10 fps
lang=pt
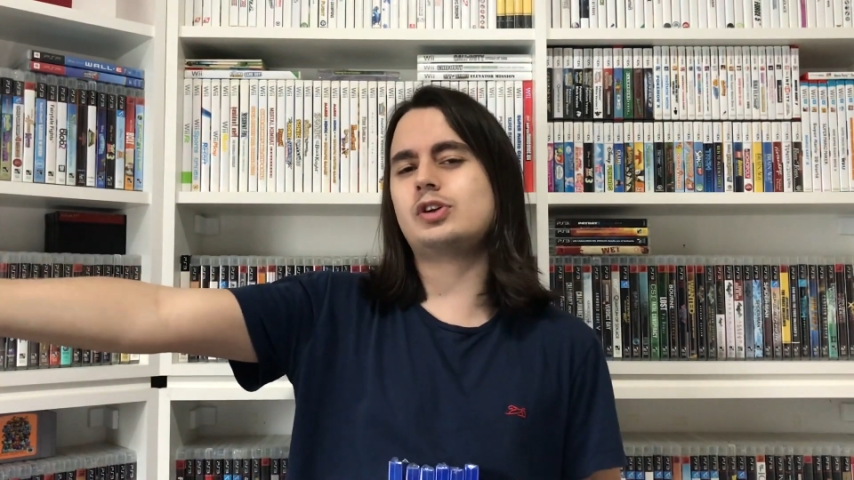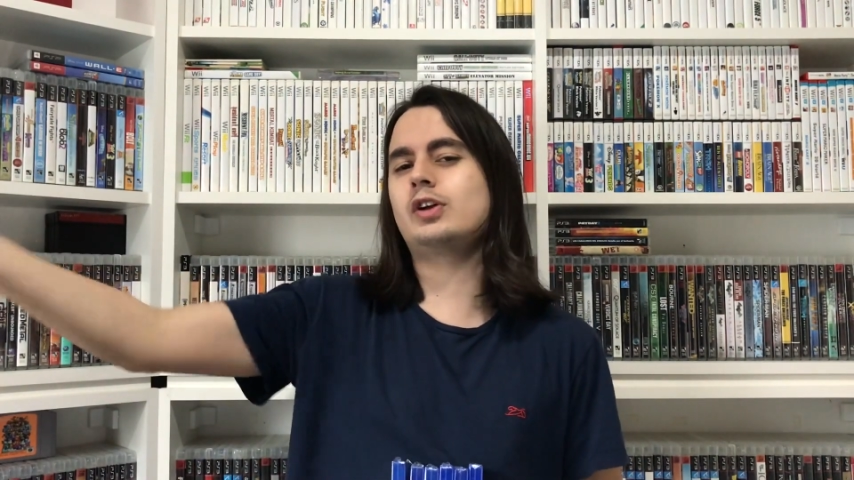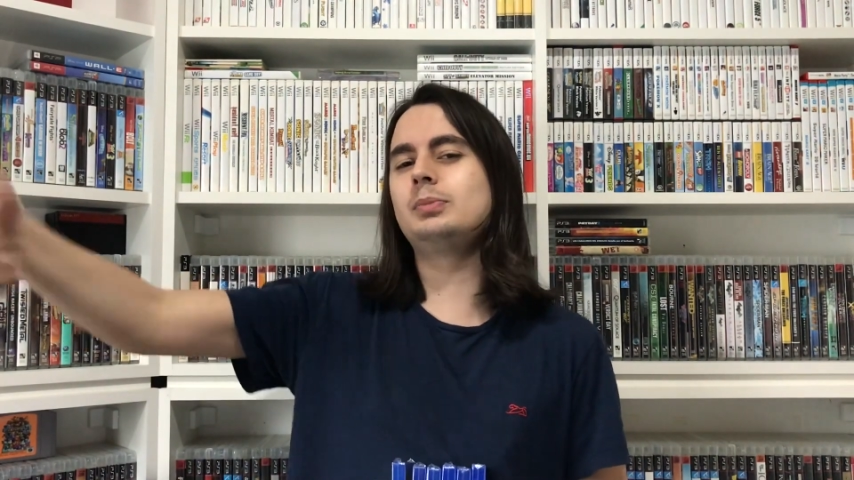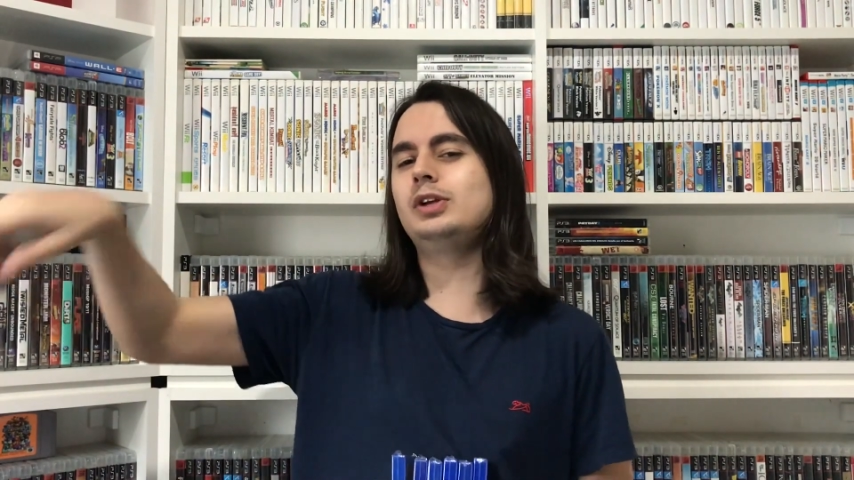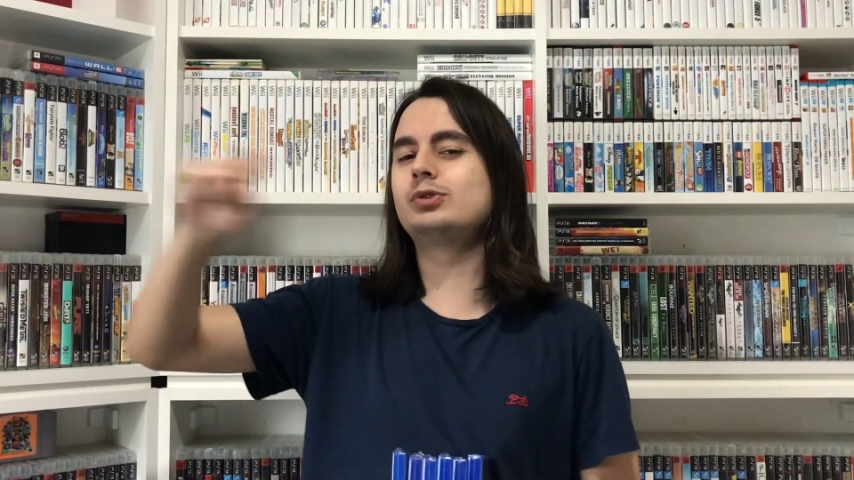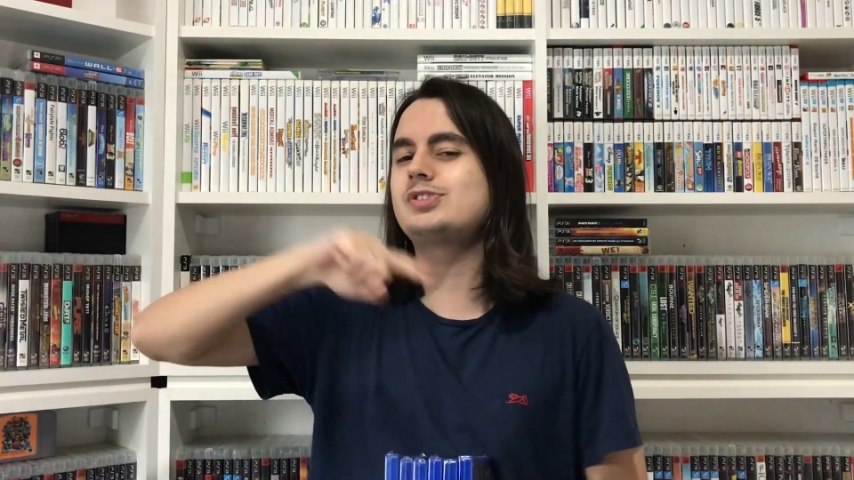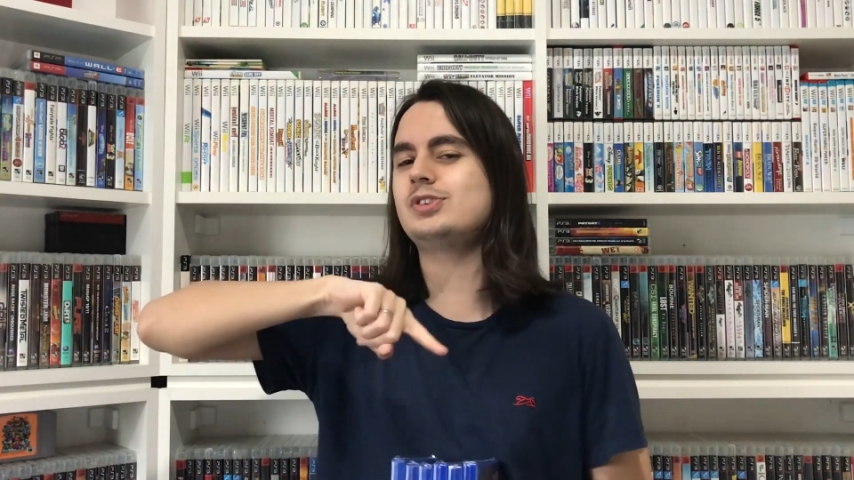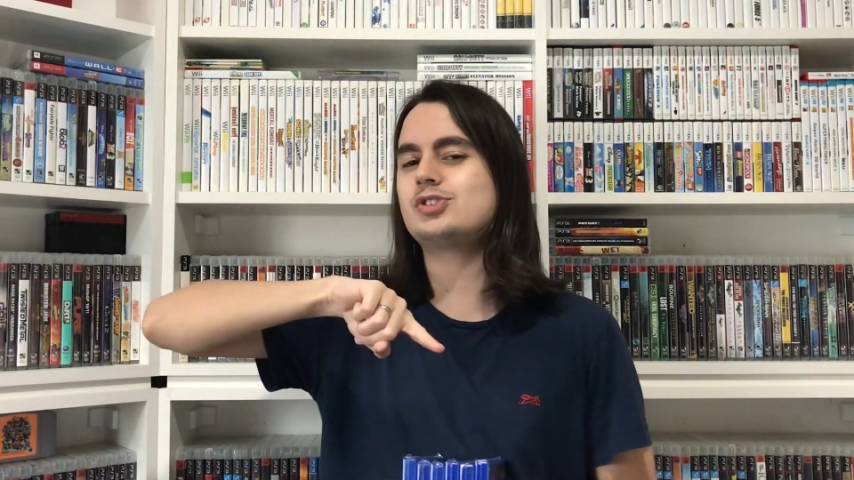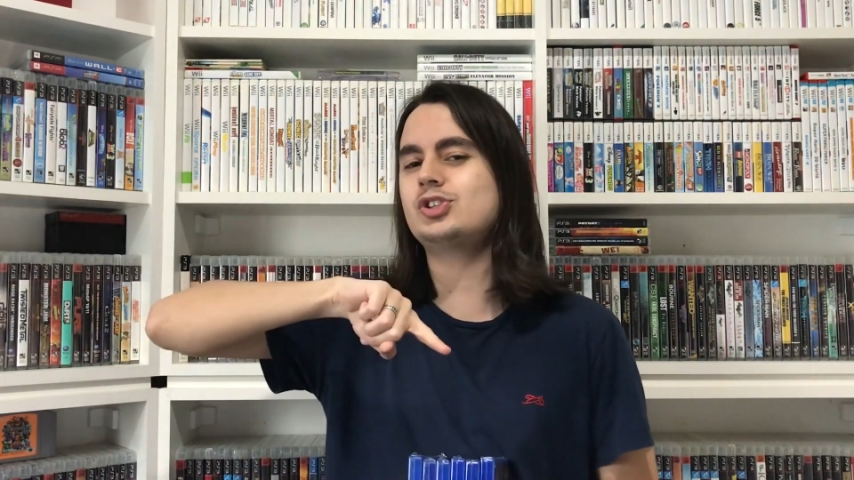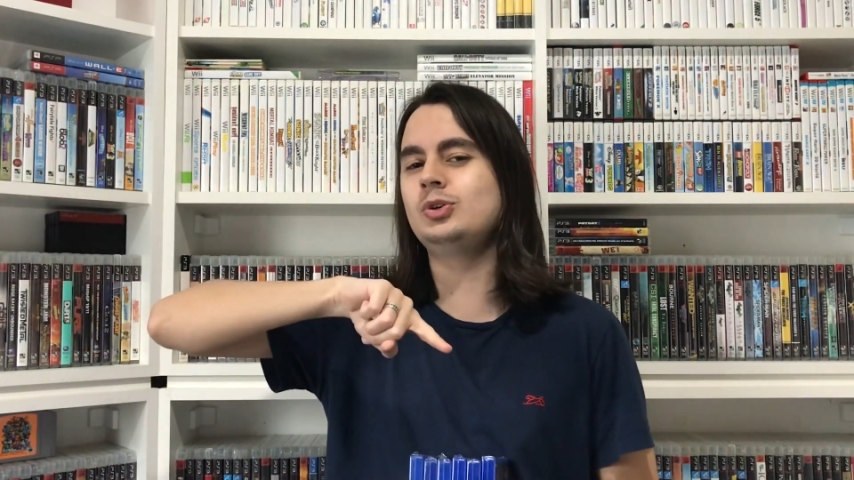só que o menino
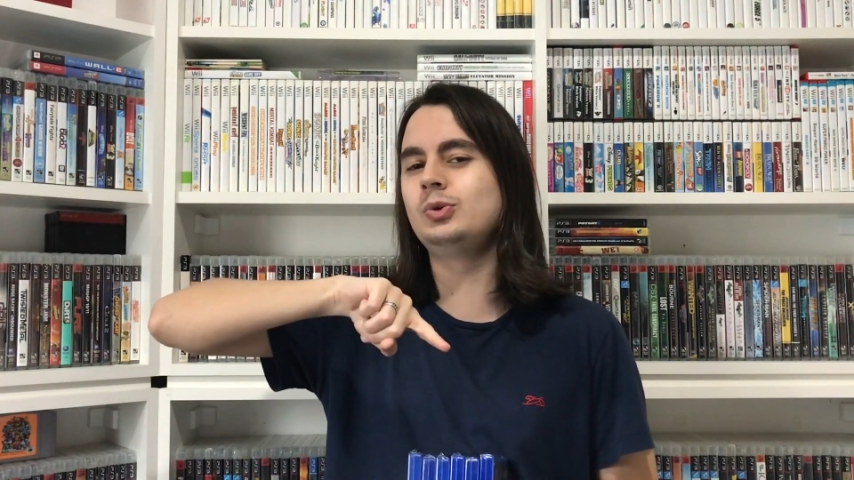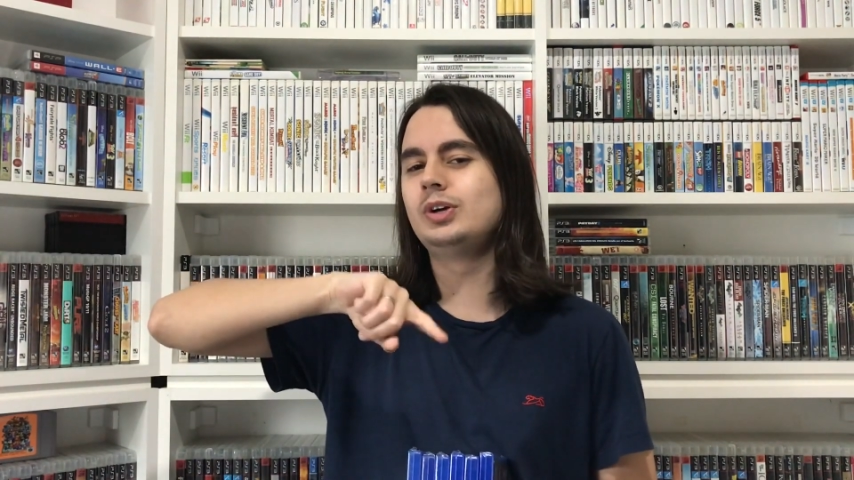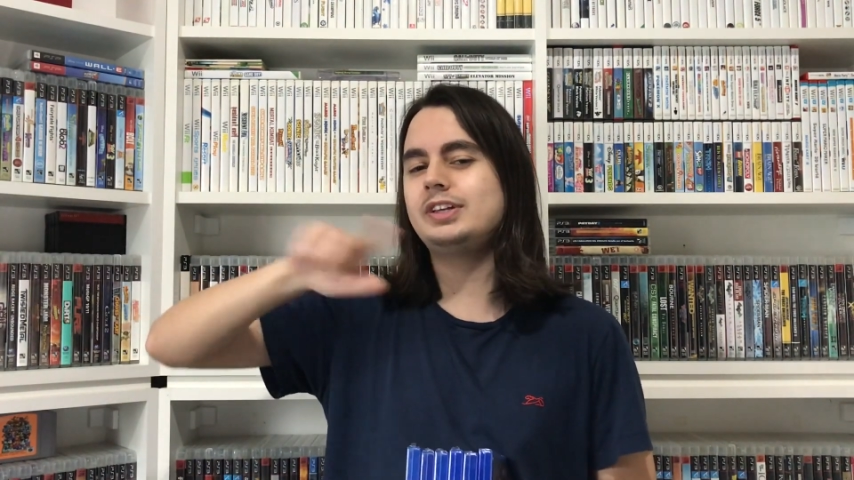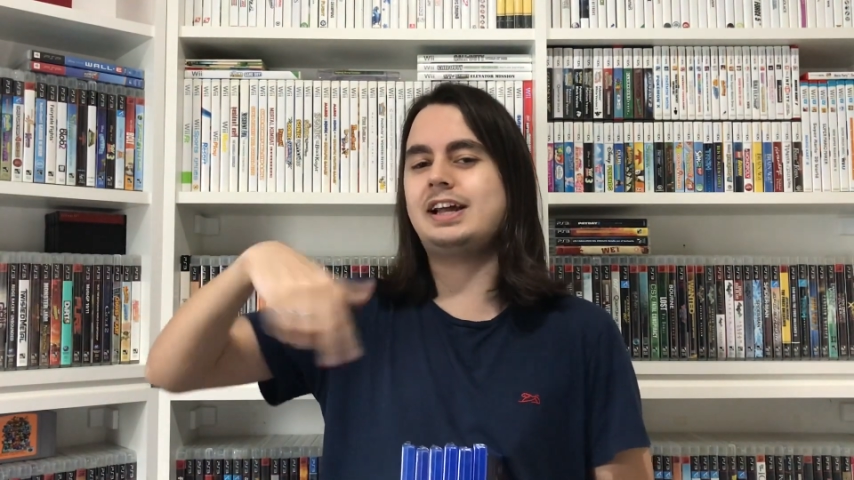desistiu